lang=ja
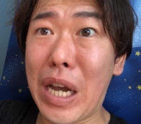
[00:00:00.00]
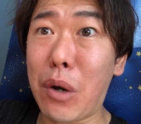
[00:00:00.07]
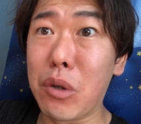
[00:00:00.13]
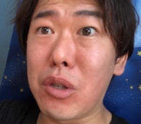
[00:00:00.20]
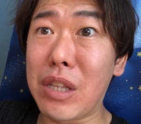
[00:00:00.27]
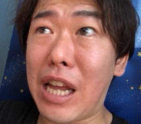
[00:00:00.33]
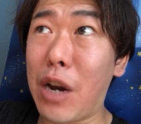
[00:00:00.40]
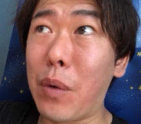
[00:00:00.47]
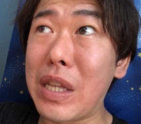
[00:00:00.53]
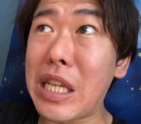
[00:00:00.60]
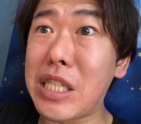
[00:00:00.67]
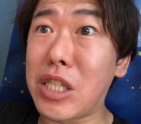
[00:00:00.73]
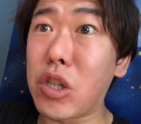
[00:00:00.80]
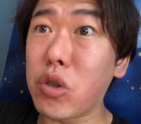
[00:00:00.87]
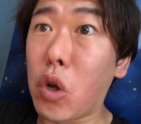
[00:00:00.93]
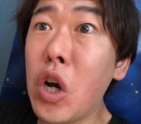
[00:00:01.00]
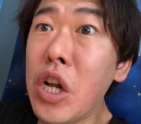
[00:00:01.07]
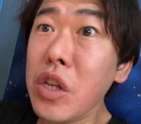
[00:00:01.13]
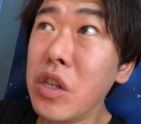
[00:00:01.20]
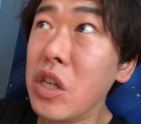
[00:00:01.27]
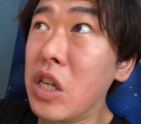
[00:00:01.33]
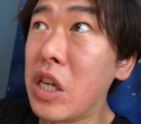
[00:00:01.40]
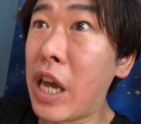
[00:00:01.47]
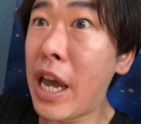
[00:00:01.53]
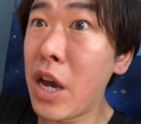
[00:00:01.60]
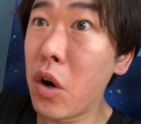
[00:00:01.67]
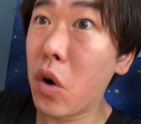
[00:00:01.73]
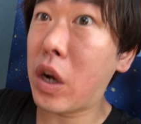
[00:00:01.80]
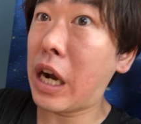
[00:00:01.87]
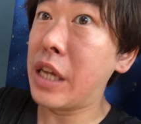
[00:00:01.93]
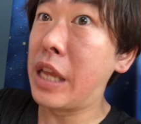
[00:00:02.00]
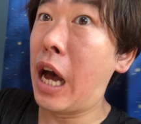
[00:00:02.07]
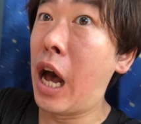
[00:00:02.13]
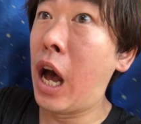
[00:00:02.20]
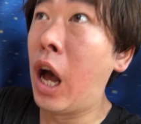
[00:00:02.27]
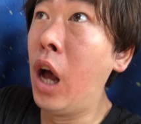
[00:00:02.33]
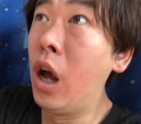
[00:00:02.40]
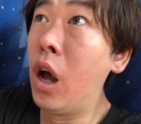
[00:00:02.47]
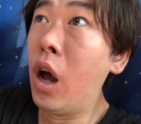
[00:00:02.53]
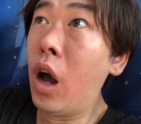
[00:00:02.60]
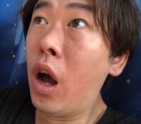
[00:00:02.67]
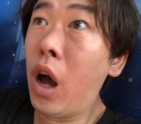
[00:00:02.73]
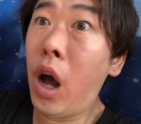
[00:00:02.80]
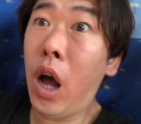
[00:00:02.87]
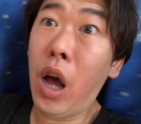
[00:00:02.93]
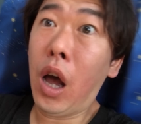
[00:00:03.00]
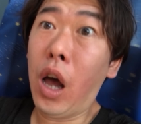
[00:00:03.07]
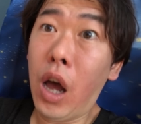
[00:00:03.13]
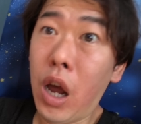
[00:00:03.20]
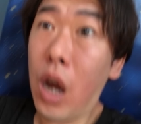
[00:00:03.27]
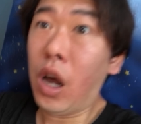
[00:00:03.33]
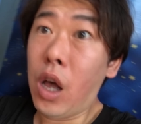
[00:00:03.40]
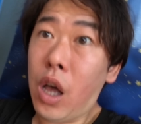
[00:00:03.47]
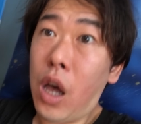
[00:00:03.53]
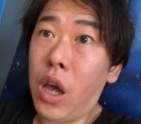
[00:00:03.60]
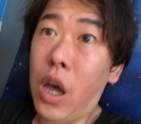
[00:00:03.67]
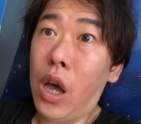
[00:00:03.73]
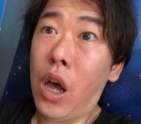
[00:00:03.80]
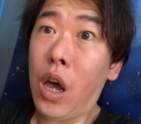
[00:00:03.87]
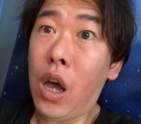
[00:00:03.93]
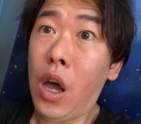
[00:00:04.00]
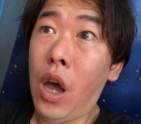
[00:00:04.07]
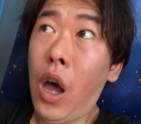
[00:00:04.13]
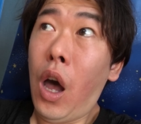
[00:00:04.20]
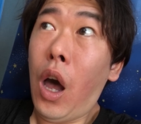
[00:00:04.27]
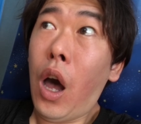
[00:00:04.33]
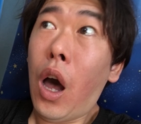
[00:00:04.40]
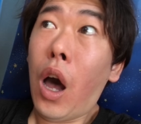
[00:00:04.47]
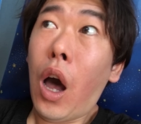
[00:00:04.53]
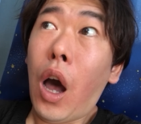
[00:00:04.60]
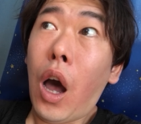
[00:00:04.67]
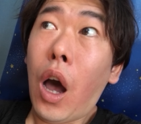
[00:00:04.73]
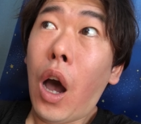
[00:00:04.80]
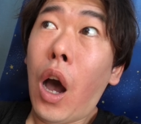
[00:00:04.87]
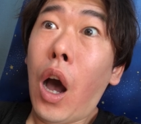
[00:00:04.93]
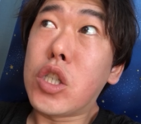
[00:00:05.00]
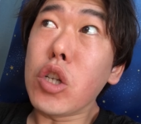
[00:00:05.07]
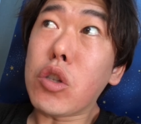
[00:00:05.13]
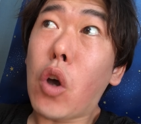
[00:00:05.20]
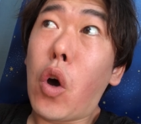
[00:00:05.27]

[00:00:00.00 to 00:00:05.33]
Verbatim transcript: なことなら私ちょっと逃げようかな逃げるな逃げると撃つぞ発砲するぞちょ